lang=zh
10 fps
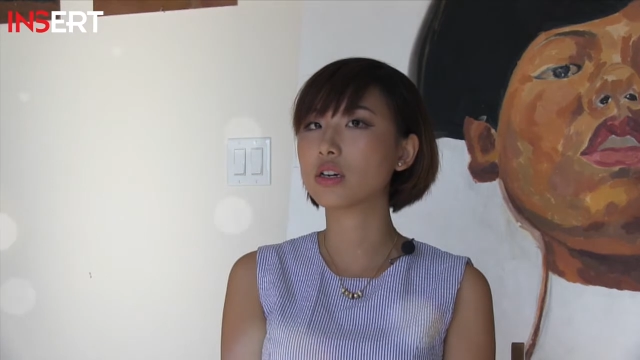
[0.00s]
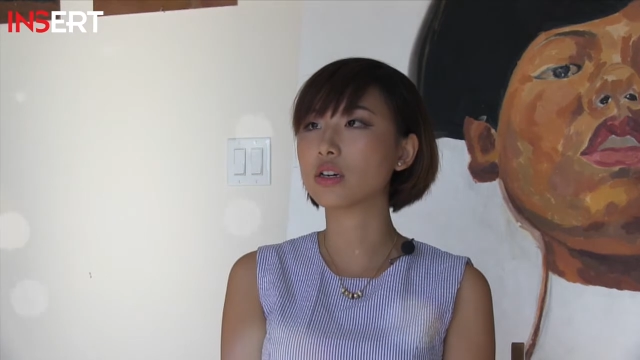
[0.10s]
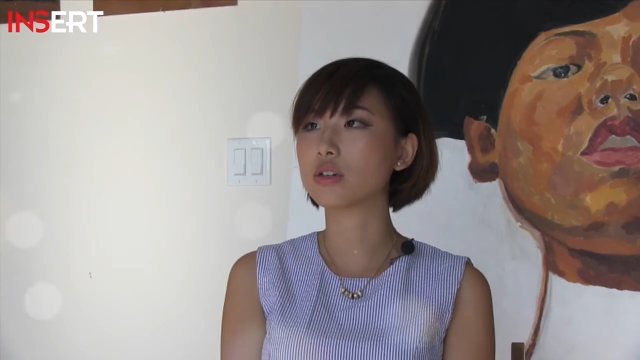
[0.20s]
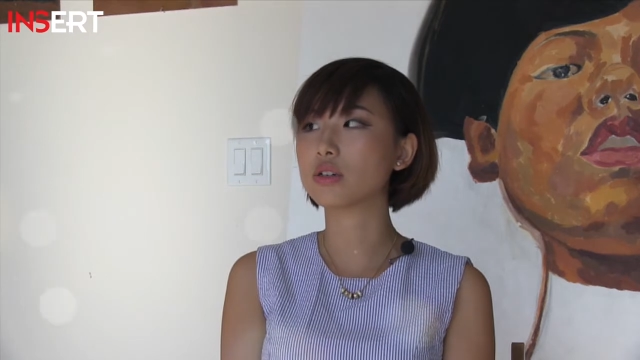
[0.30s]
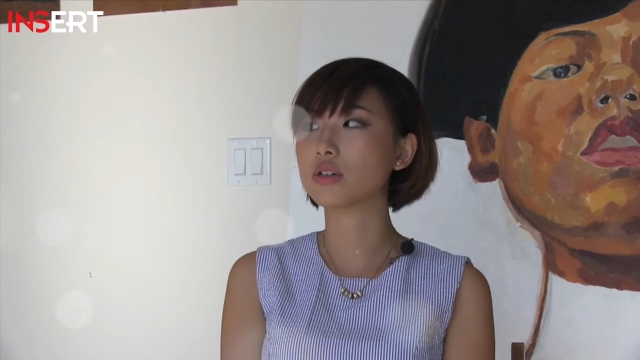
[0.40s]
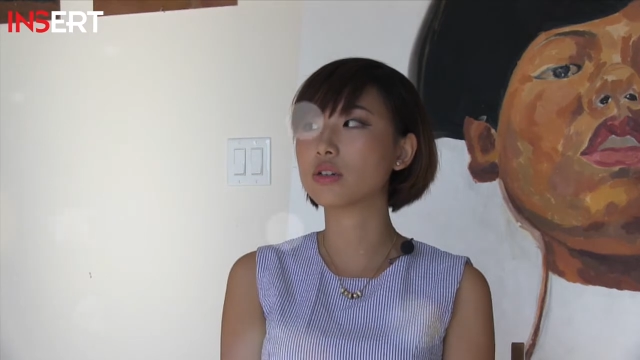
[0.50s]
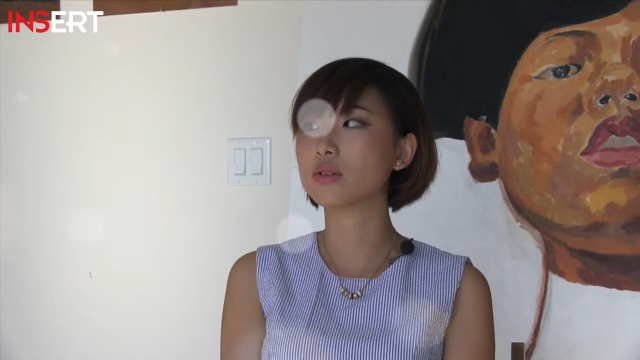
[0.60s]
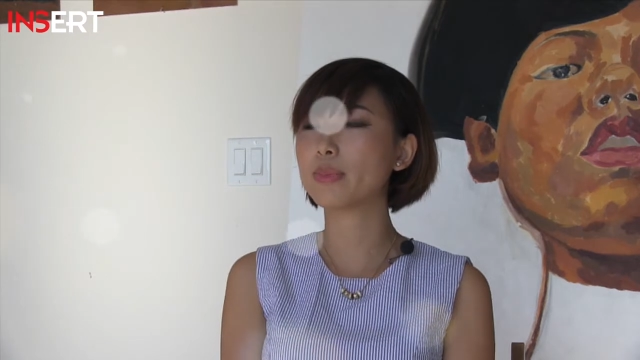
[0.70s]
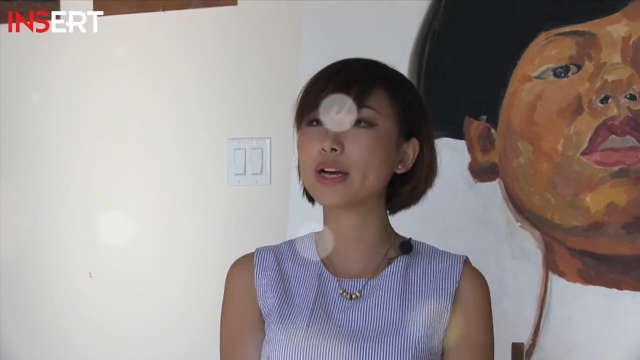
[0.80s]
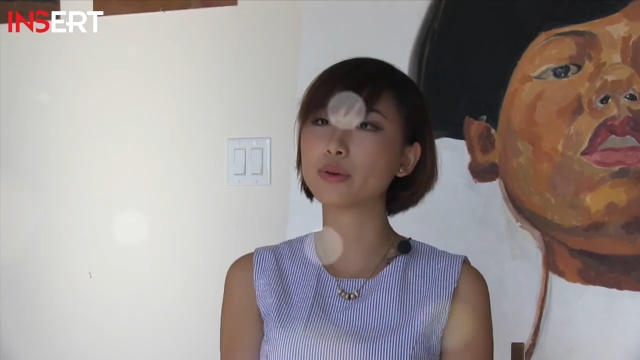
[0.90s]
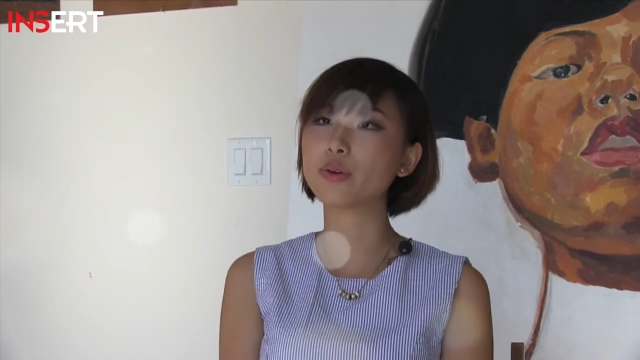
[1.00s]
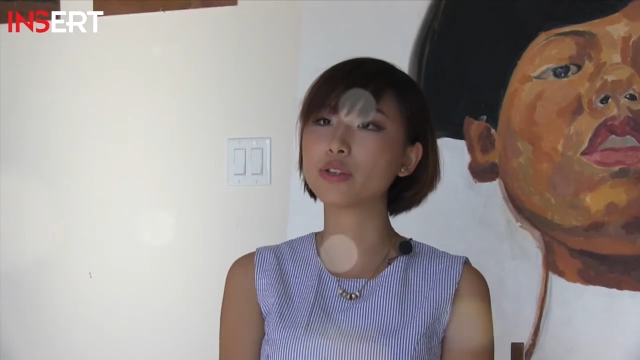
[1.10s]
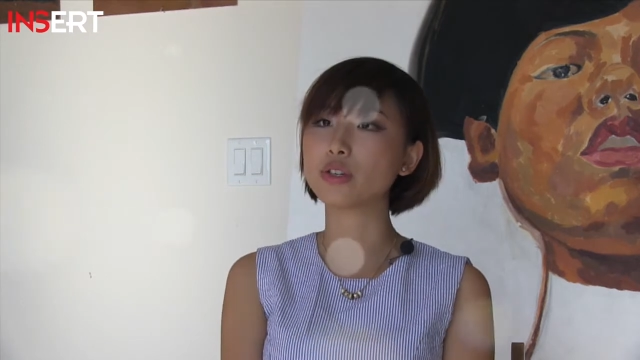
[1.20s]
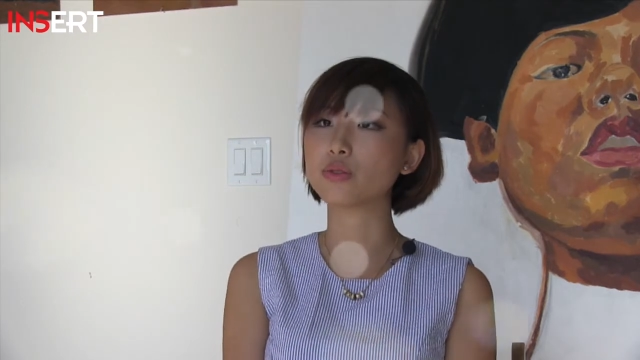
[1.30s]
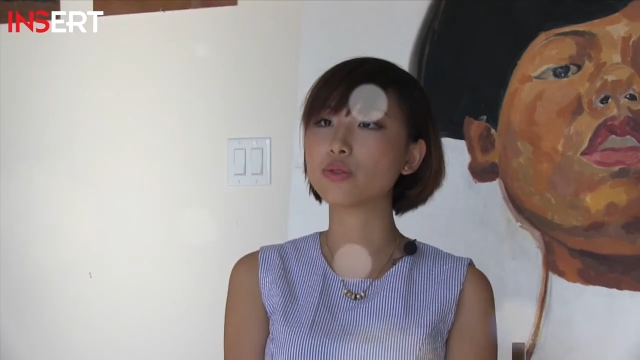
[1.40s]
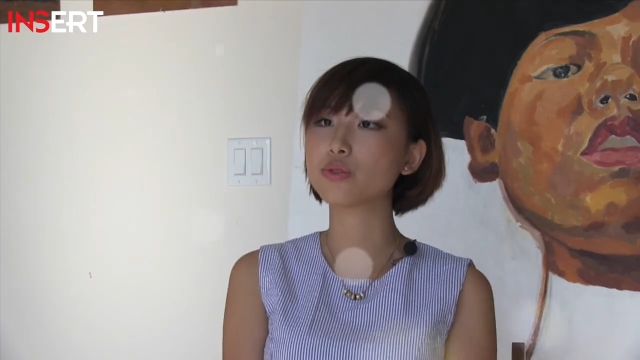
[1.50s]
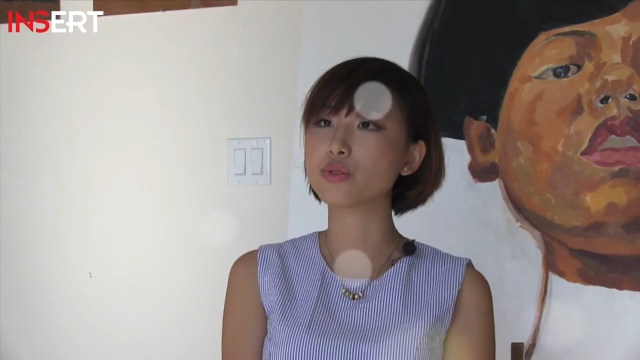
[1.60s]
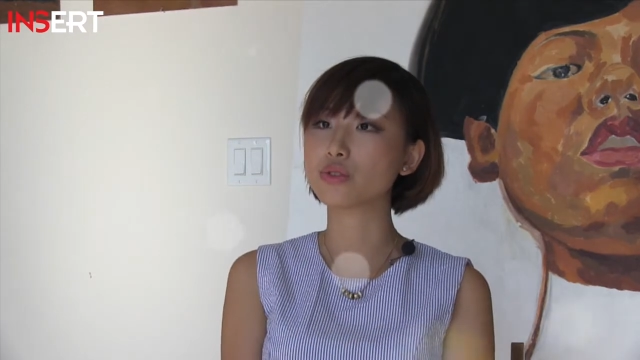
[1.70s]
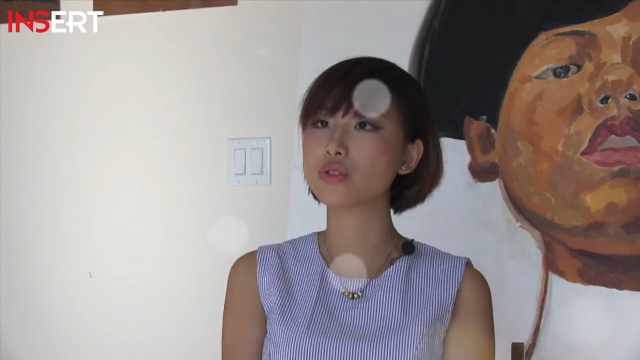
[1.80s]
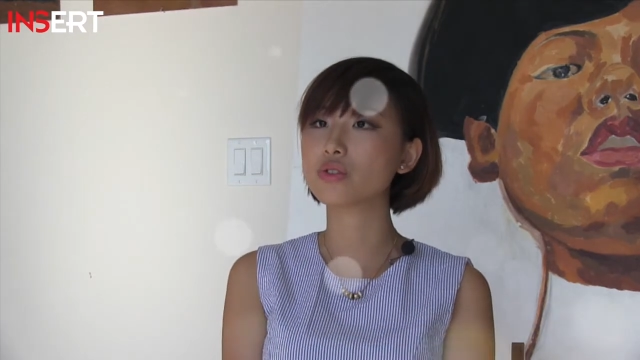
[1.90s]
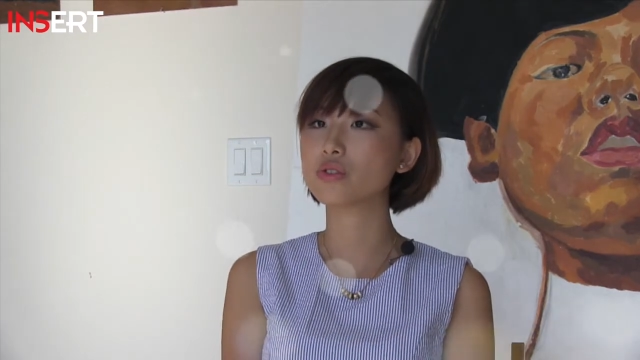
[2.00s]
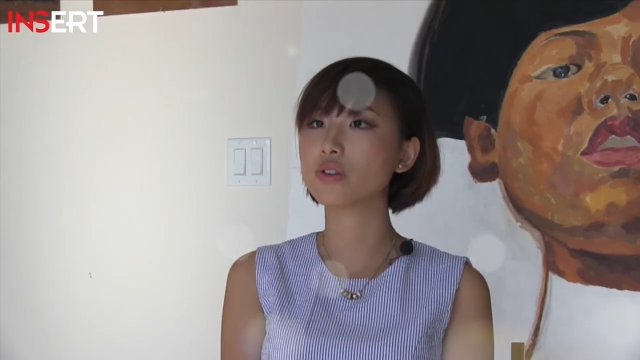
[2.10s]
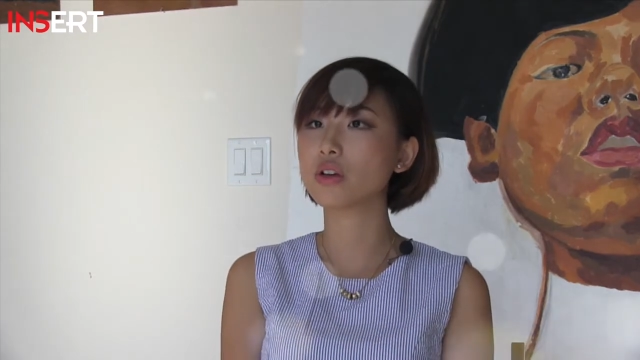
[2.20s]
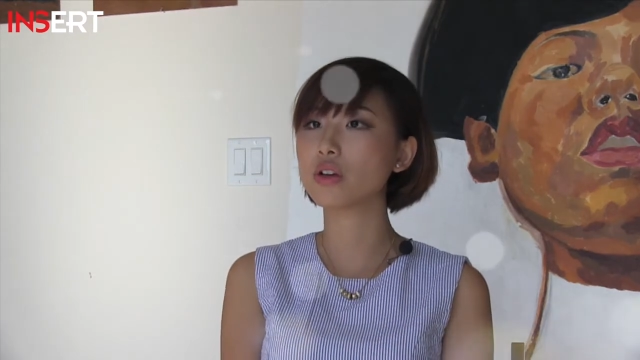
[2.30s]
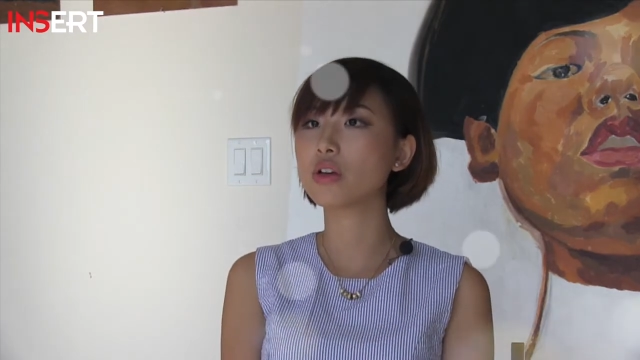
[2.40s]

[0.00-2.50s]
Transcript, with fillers: 呃，半个月以前去世了，